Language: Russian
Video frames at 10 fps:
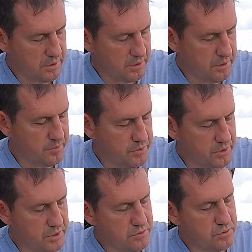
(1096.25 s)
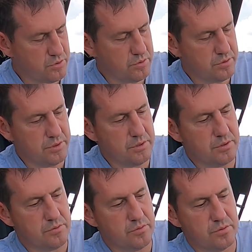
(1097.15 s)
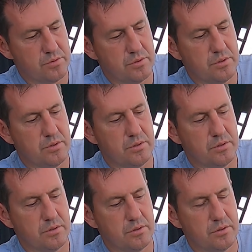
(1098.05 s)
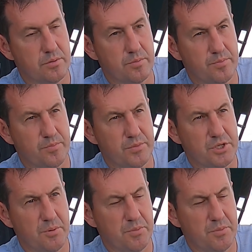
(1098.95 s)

и пытаюсь еще делать вот э, мешки